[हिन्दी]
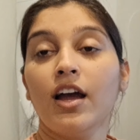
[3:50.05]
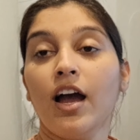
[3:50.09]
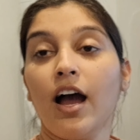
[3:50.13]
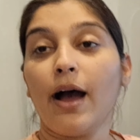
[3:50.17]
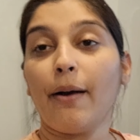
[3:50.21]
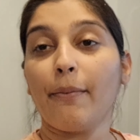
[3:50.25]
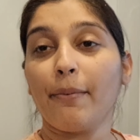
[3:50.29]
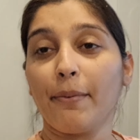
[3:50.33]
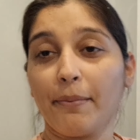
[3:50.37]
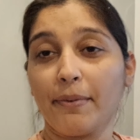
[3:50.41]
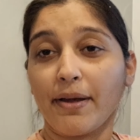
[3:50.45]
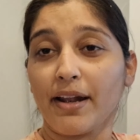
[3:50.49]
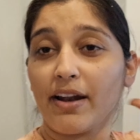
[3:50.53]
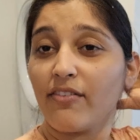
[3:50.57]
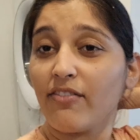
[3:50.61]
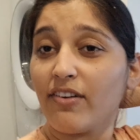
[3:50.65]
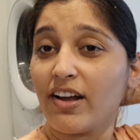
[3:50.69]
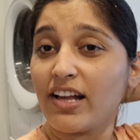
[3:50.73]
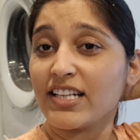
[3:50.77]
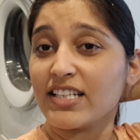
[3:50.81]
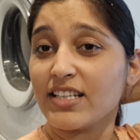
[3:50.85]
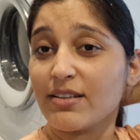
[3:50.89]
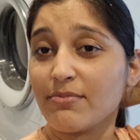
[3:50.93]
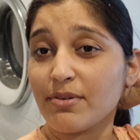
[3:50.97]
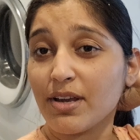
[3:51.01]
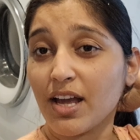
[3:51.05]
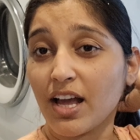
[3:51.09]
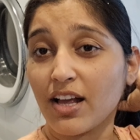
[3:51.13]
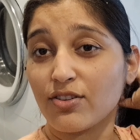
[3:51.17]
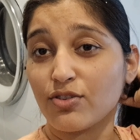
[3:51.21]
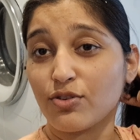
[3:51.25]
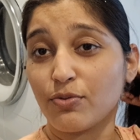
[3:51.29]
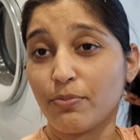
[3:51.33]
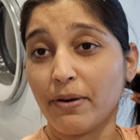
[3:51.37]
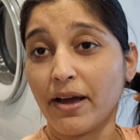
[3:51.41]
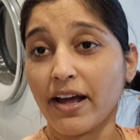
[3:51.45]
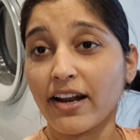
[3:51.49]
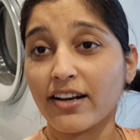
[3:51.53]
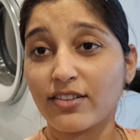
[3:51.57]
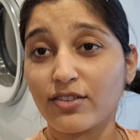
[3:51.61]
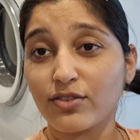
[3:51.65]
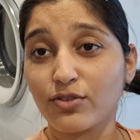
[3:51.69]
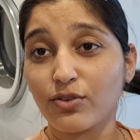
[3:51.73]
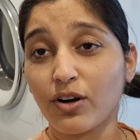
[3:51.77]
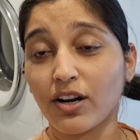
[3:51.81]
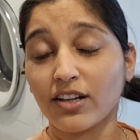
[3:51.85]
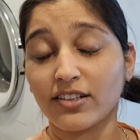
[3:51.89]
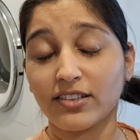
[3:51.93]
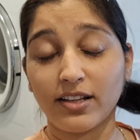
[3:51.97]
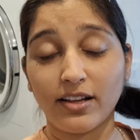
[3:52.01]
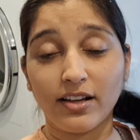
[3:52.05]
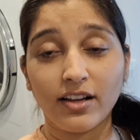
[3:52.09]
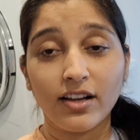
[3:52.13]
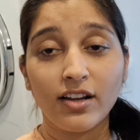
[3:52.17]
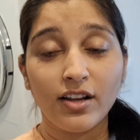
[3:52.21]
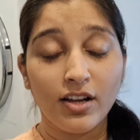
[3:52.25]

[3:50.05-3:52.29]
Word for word: अभी मेरा वैसे भी आज दोपहर से थोड़ा सा